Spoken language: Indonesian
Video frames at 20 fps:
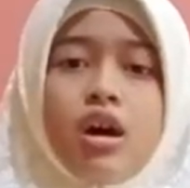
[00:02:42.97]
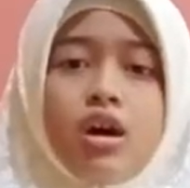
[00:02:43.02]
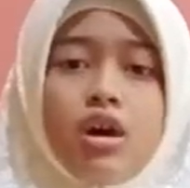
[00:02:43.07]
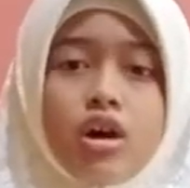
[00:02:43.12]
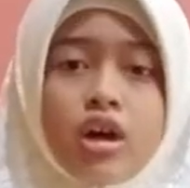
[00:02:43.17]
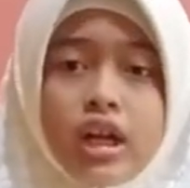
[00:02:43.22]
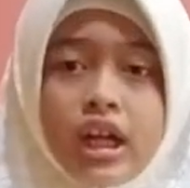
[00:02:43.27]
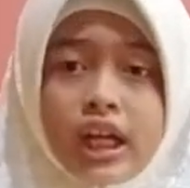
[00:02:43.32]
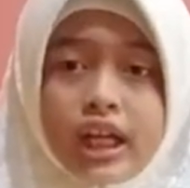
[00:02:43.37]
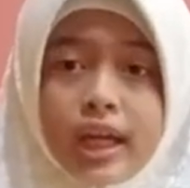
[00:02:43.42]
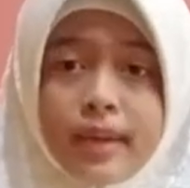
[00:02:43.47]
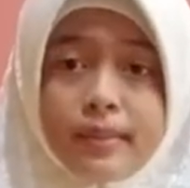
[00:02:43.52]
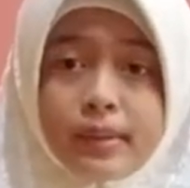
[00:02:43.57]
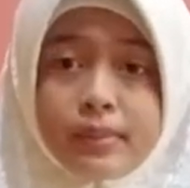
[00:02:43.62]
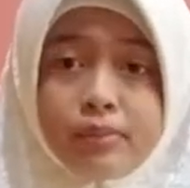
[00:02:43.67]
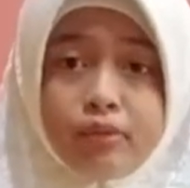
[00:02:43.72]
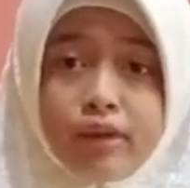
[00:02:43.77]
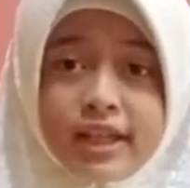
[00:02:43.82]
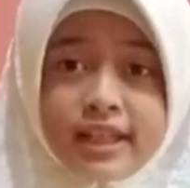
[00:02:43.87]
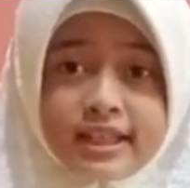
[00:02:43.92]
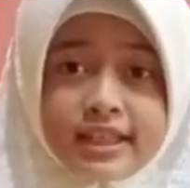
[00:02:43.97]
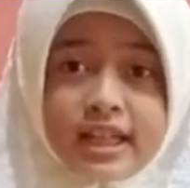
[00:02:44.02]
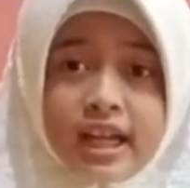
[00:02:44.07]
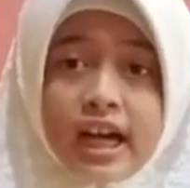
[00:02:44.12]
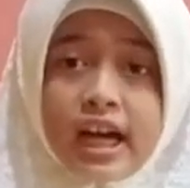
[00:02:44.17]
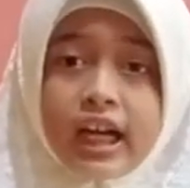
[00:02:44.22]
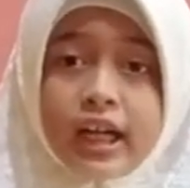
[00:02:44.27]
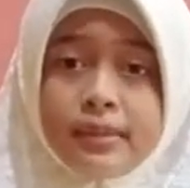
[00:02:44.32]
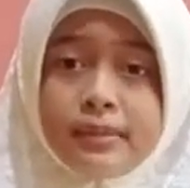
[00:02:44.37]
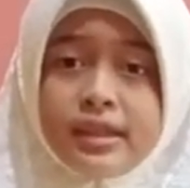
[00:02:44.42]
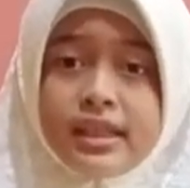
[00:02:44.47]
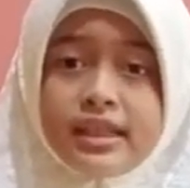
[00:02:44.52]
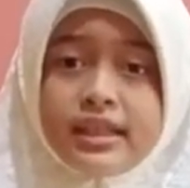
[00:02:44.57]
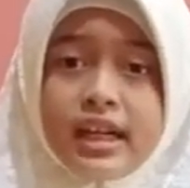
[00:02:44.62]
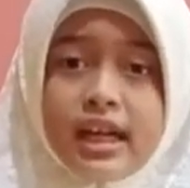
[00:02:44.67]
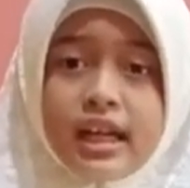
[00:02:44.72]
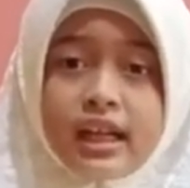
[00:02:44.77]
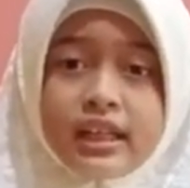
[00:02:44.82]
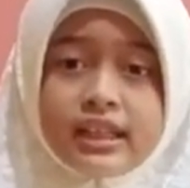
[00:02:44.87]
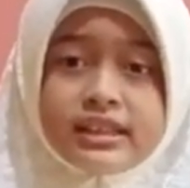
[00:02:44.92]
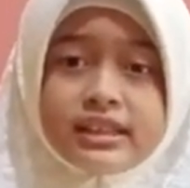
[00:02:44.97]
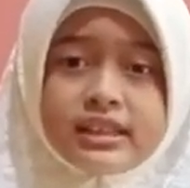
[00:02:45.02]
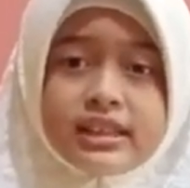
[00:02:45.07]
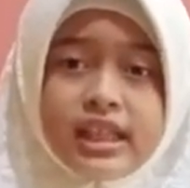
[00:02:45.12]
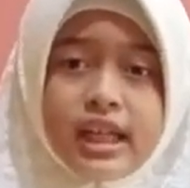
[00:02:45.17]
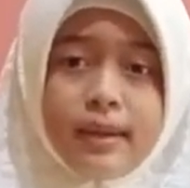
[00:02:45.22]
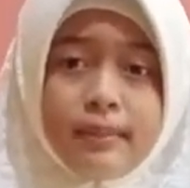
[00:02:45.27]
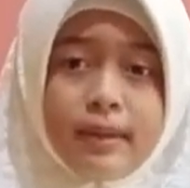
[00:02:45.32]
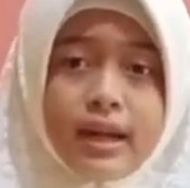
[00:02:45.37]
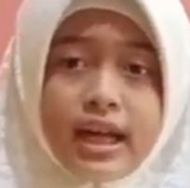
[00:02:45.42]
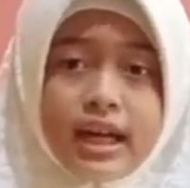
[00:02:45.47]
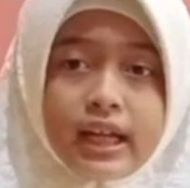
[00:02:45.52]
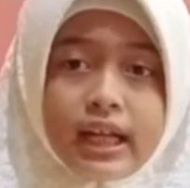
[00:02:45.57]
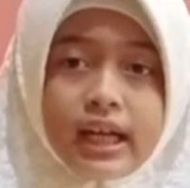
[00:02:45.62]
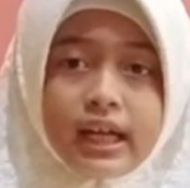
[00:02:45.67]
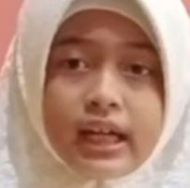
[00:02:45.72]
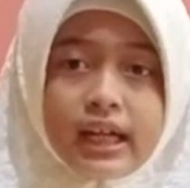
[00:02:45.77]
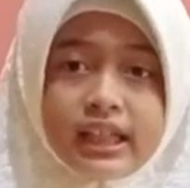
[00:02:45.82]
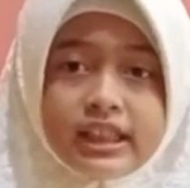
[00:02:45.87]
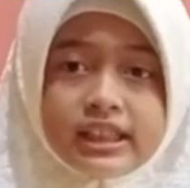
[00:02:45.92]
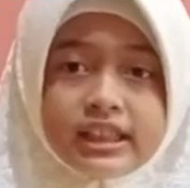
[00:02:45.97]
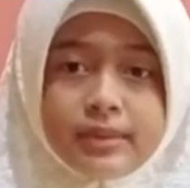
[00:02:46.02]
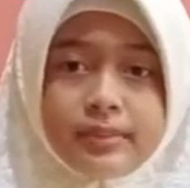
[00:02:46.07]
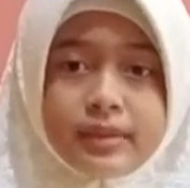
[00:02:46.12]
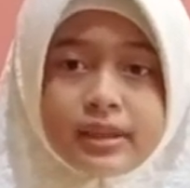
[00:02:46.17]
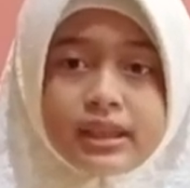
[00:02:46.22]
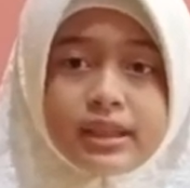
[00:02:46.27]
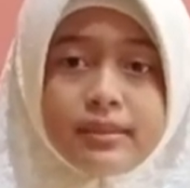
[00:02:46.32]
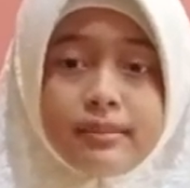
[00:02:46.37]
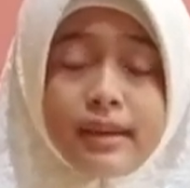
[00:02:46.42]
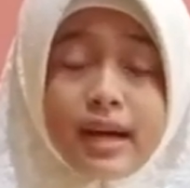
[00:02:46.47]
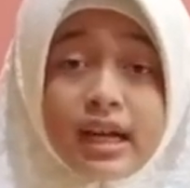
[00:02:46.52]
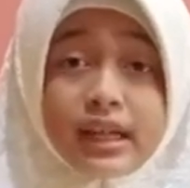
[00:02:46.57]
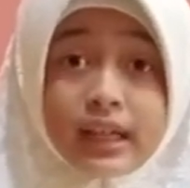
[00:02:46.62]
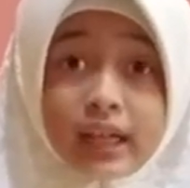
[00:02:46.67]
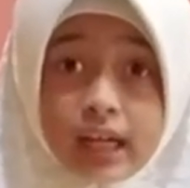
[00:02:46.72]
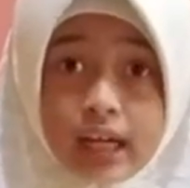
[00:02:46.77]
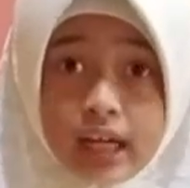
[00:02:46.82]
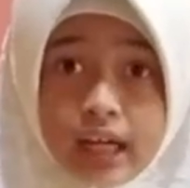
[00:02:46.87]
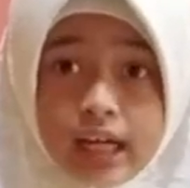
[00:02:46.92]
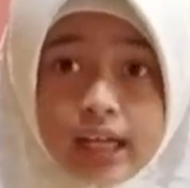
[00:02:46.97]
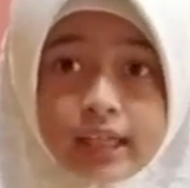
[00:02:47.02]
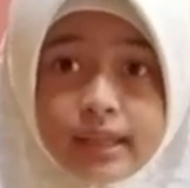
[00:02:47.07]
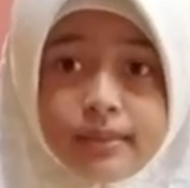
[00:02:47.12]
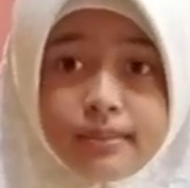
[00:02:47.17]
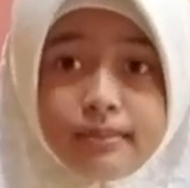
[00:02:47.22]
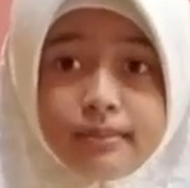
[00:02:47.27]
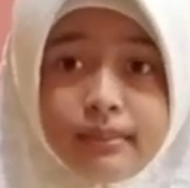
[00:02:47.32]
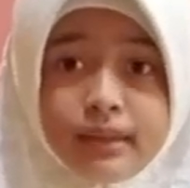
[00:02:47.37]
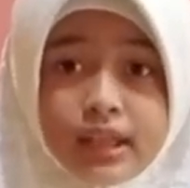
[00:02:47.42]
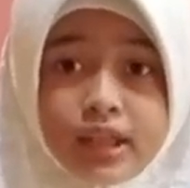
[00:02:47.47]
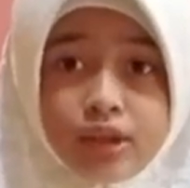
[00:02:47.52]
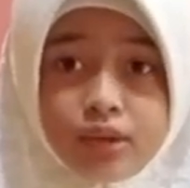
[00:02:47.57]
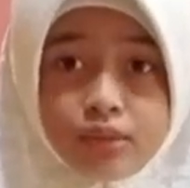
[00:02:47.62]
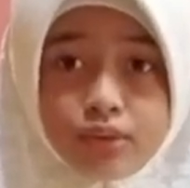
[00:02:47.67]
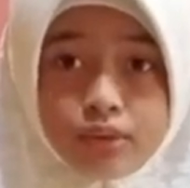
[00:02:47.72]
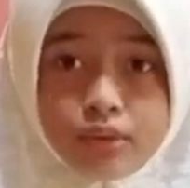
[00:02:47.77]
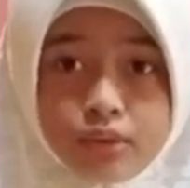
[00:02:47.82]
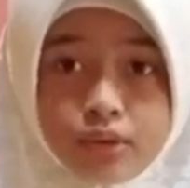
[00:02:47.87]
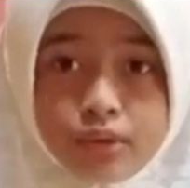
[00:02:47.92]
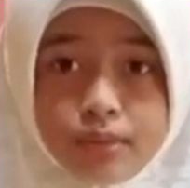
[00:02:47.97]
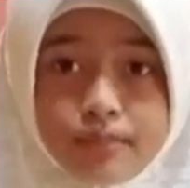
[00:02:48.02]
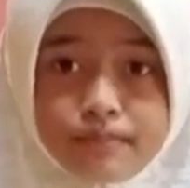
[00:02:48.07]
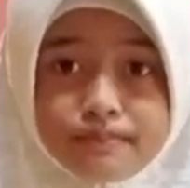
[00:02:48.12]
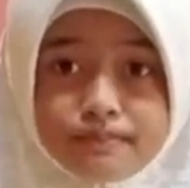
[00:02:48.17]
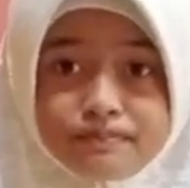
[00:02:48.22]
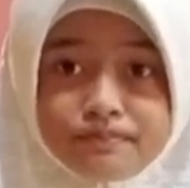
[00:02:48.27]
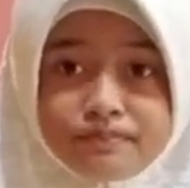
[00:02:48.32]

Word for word: Orang yang berpuasa akan meninggalkan setiap larangan seperti makan, minum,